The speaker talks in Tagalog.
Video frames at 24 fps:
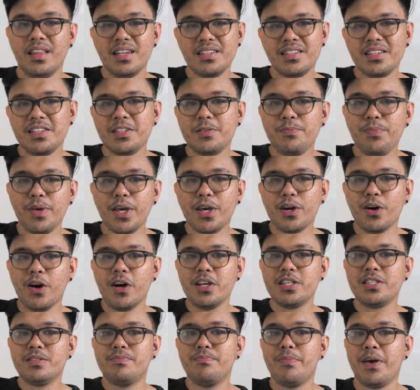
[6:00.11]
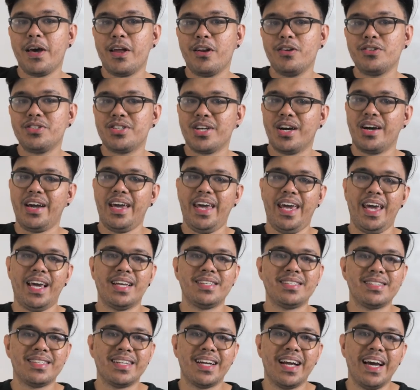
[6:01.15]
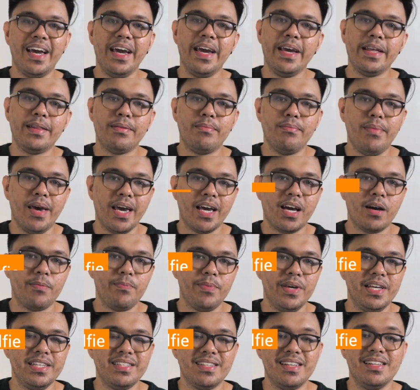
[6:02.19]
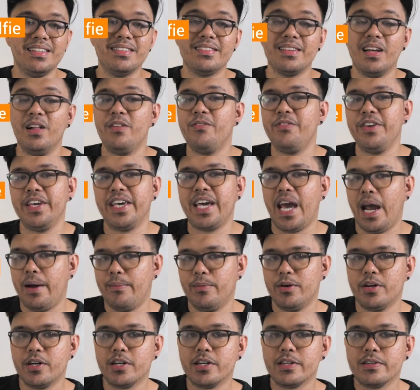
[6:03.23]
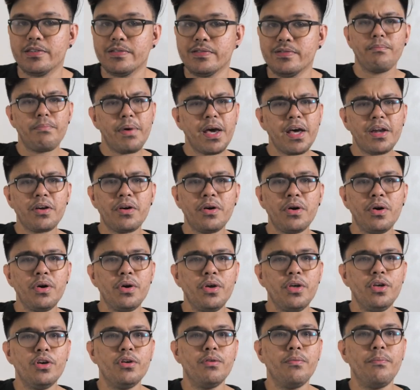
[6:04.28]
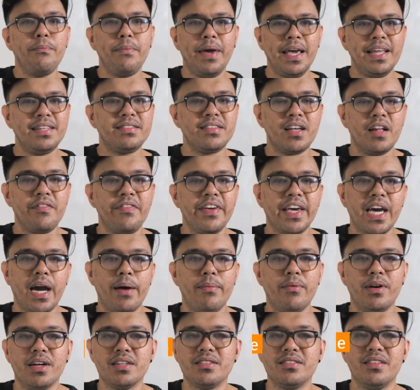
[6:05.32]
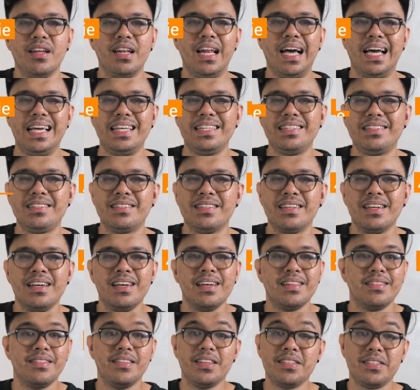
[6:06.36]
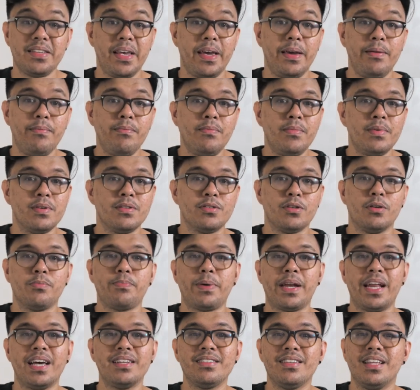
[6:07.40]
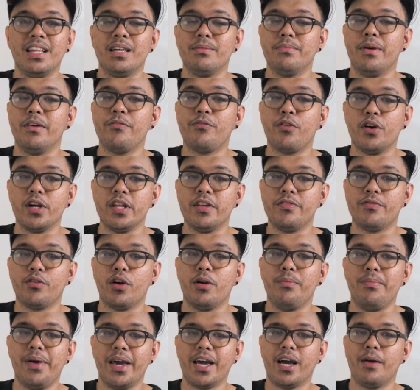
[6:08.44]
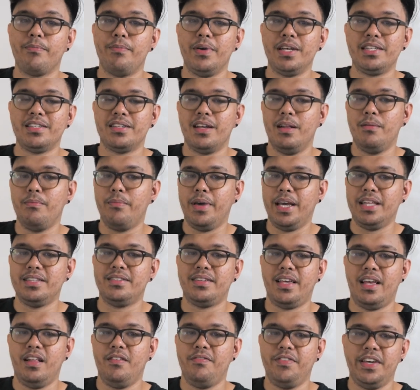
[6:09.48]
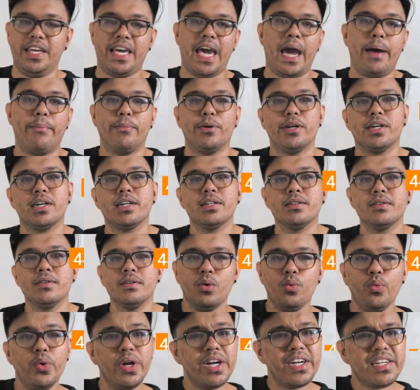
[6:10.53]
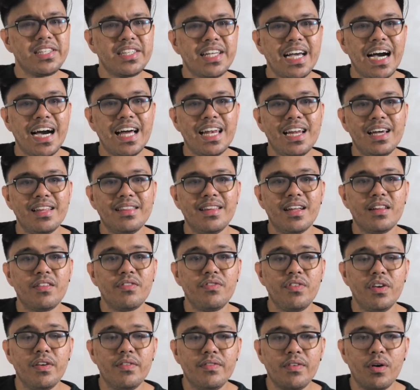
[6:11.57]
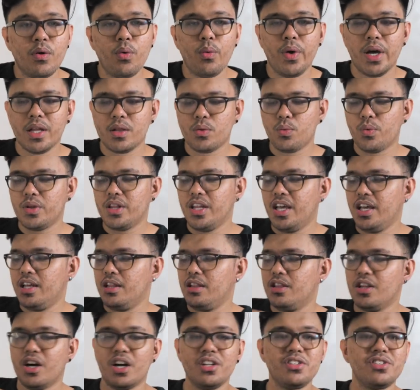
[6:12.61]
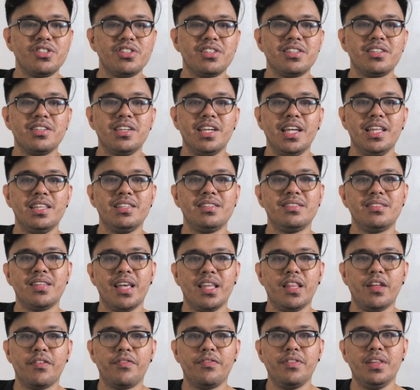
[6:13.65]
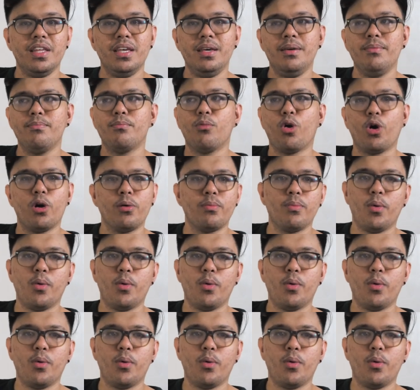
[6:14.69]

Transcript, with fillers: This is because meron siyang extra 8 megapixel selfie camera. Pero yung main selfie cameras nila is the same. So para silang may 44 megapixel main selfie camera. Weird nga lang that Vivo went with a notch instead of the more